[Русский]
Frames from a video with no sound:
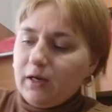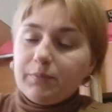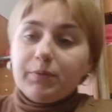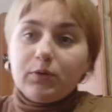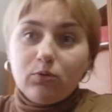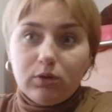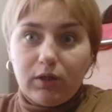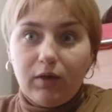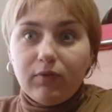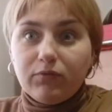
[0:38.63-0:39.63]
Как
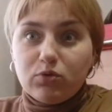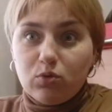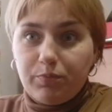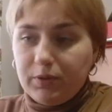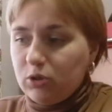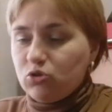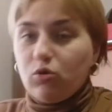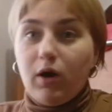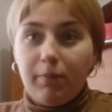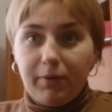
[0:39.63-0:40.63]
придет, я вам все
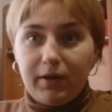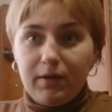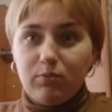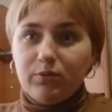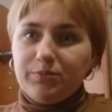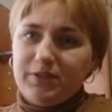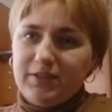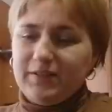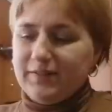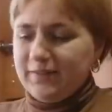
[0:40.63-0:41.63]
покажу. А пока будем
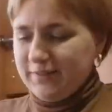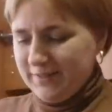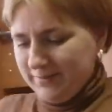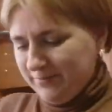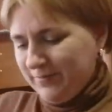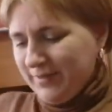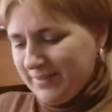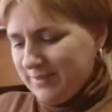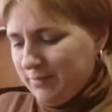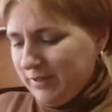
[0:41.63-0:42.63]
тикитек
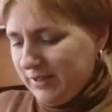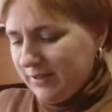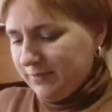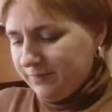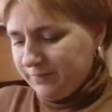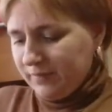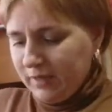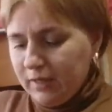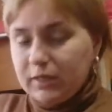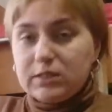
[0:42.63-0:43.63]
смотреть.
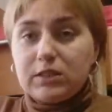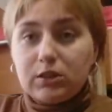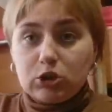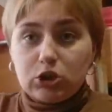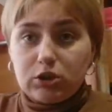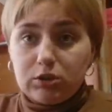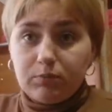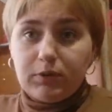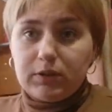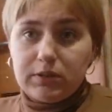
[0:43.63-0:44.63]
Ссылочки
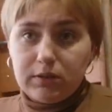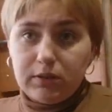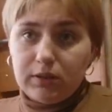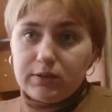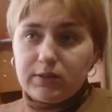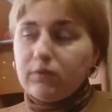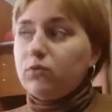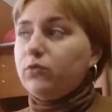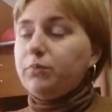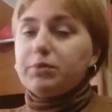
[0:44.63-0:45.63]
на магазин я
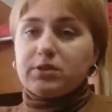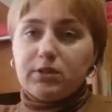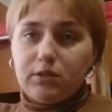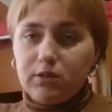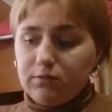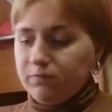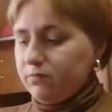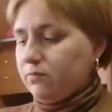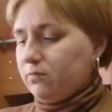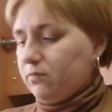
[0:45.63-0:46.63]
оставлю в описании.